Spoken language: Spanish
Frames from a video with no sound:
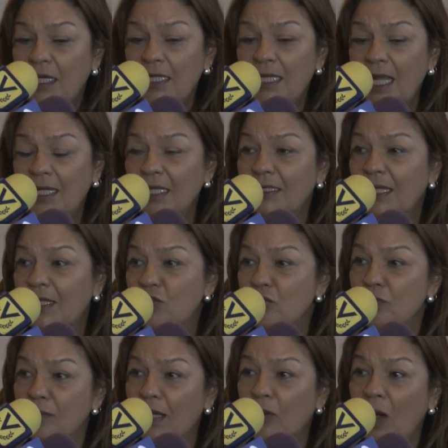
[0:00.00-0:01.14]
Y alguien de derechos
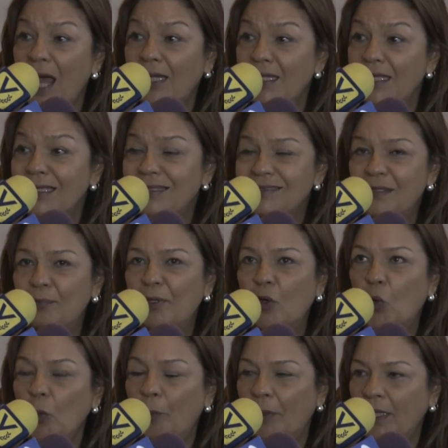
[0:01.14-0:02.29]
humanos, alguien que se
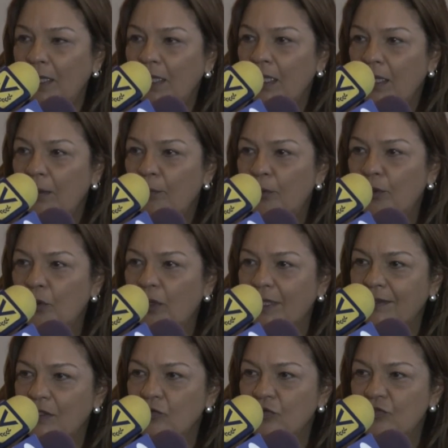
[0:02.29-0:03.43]
preocupe por lo que
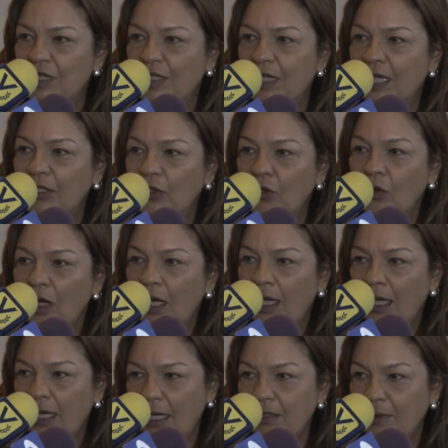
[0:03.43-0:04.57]
está sucediendo
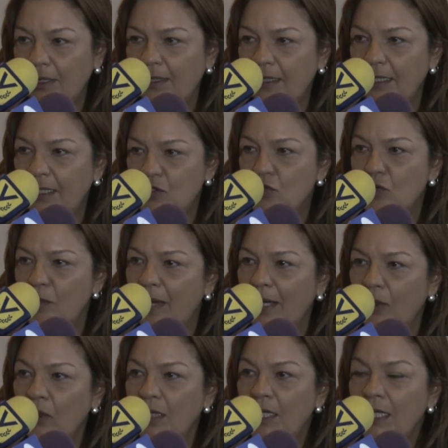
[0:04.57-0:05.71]
a nivel de derechos
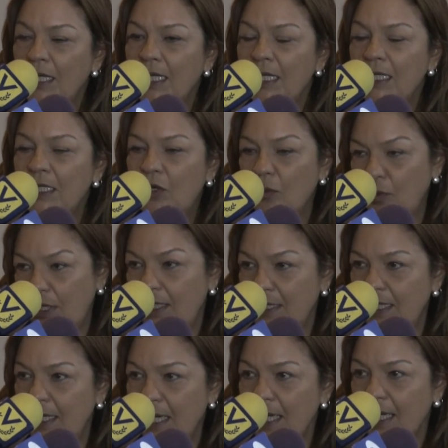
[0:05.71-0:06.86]
humanos. Y como les
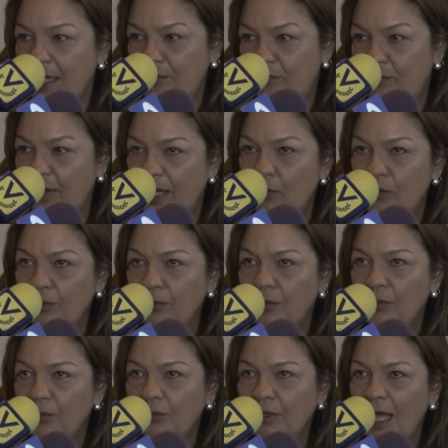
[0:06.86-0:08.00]
dije, eh, fue
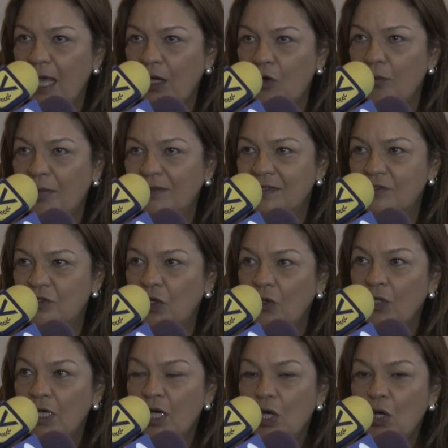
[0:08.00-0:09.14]
una
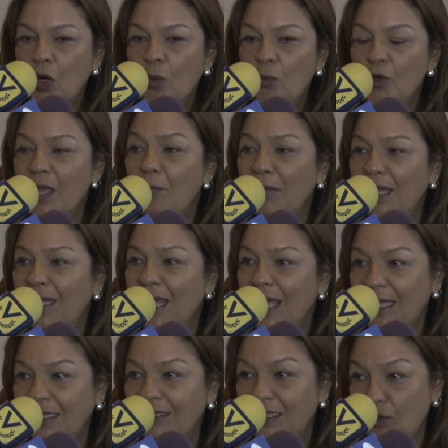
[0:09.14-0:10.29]
conversación muy amena
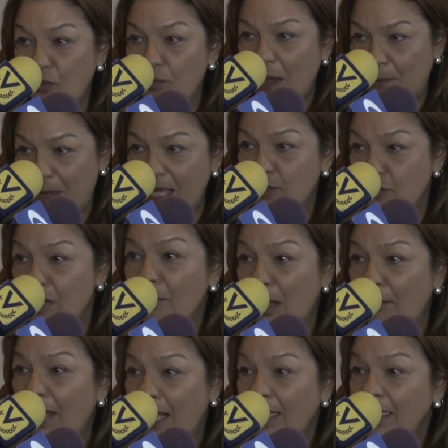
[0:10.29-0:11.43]
entre un papá y una
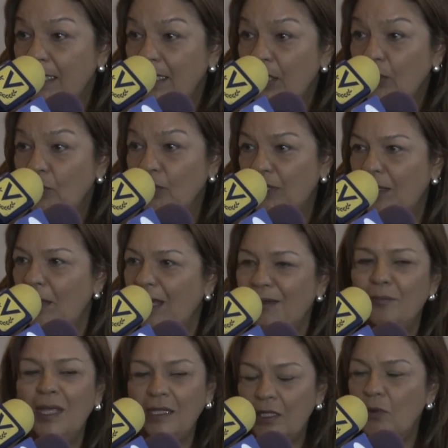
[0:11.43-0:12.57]
mamá, donde él
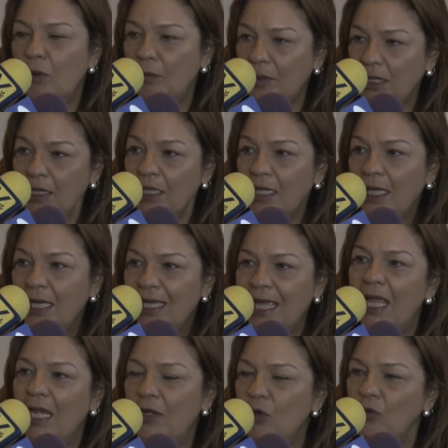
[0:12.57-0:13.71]
me dijo a mí
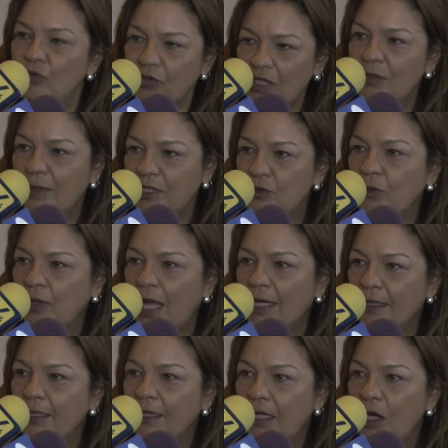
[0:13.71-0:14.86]
que él nos iba a
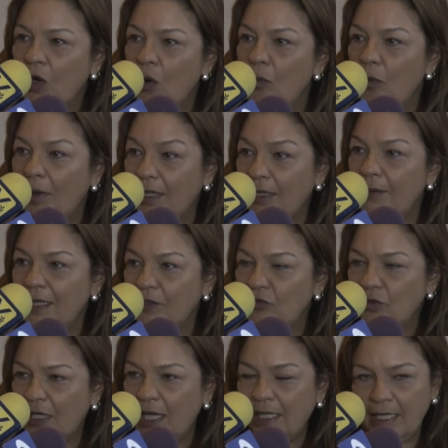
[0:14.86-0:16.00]
ayudar, como madre
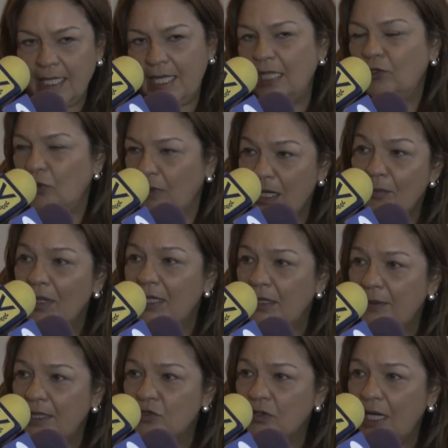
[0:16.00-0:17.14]
venezolana y que a todas las madres
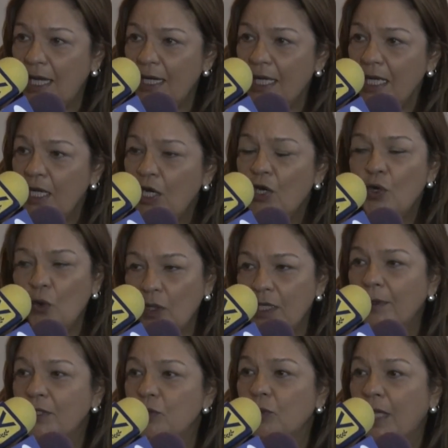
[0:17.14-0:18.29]
venezolanas nos
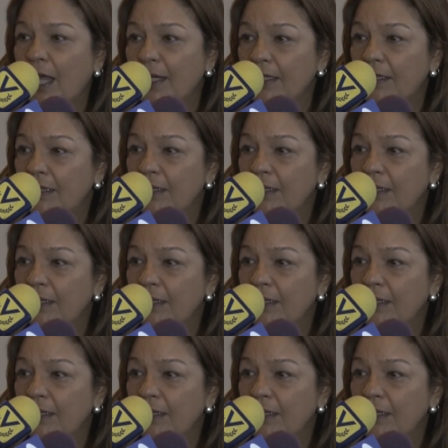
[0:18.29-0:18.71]
iba a ayudar.